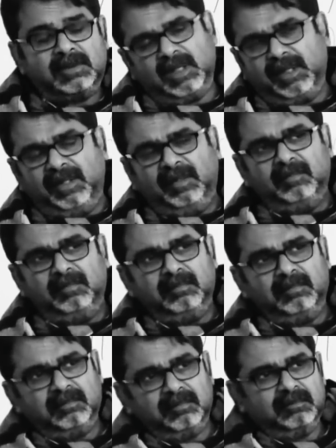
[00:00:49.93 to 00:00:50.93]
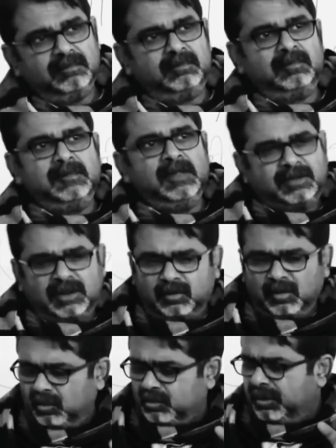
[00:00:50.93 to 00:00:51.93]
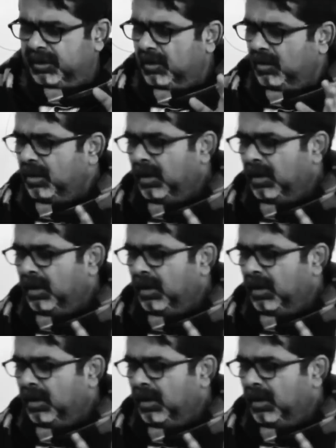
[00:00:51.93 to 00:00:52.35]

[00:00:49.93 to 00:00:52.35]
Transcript: सारी सदगुरु को ज्वाइन कर